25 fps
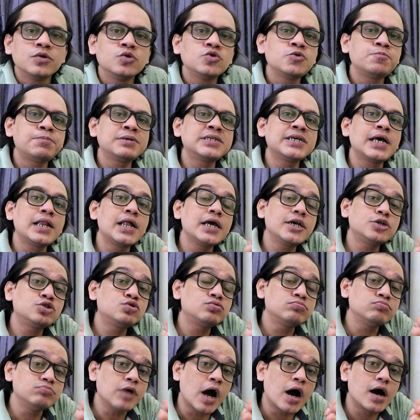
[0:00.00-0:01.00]
उस पर साला एक
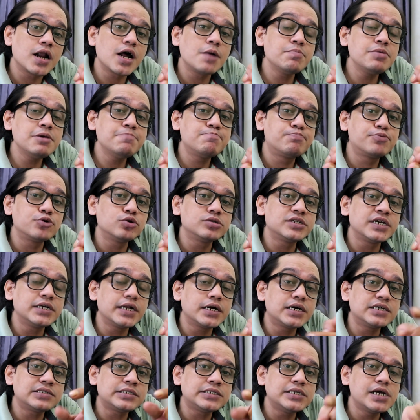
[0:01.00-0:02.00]
हरामी ब्रो
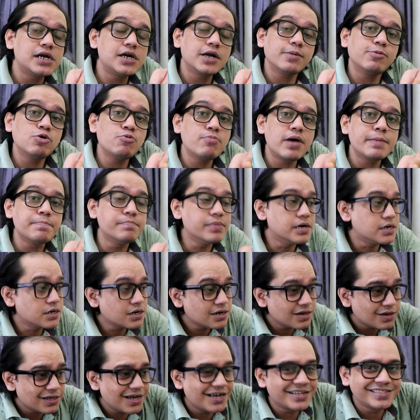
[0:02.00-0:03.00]
सेना का सी एल डब्ल्यू मेम्बर
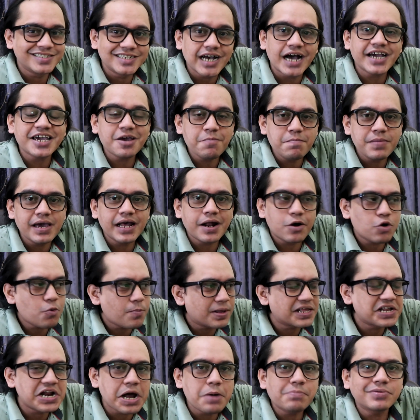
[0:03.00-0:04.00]
जाके मेरा को
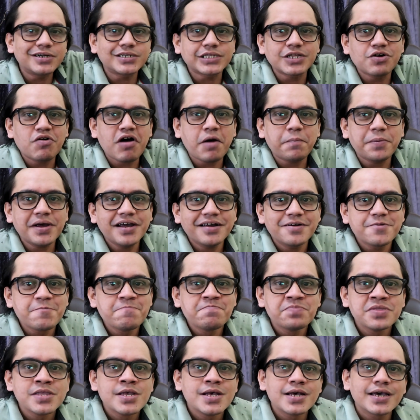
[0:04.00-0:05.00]
बदनाम करता वहाँ पे
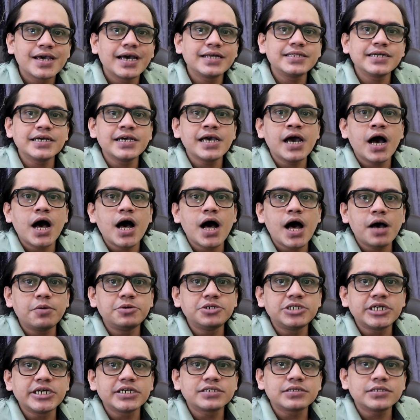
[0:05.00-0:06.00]
कहता है कि हाँ
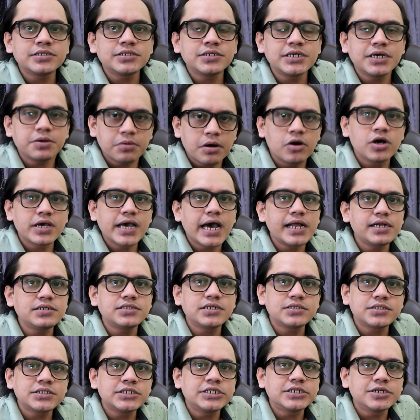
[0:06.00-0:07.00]
अभिषेक से सीख और ज्ञानी
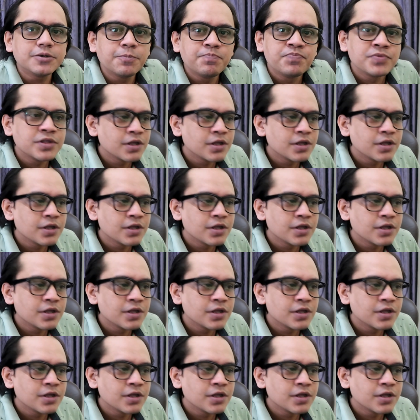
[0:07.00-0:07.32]
से सीख